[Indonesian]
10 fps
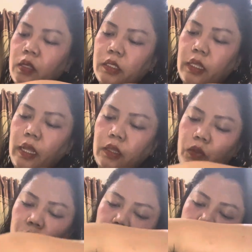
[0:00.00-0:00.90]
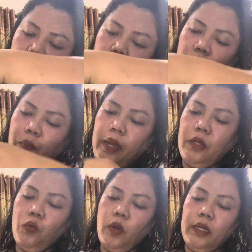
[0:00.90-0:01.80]
satu
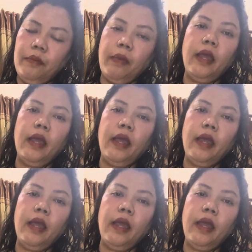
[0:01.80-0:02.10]
paling 25